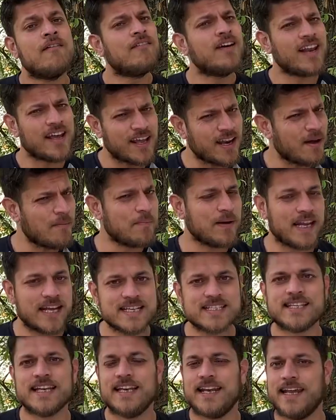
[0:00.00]
वेल अगर आप
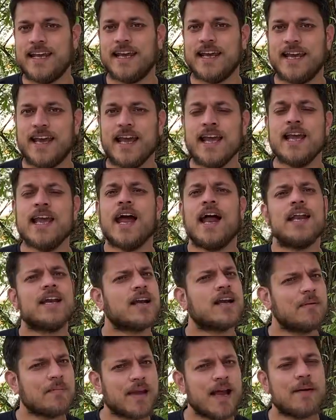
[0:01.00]
ले से नहीं है एंड
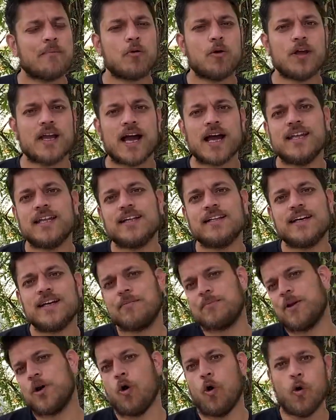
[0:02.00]
कभी आपको याद आता है
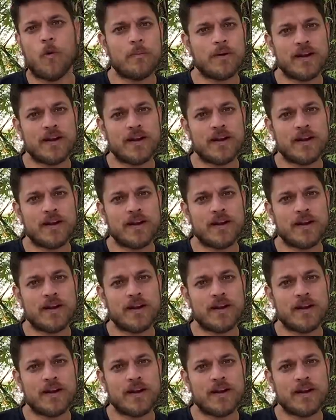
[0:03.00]
अपने होम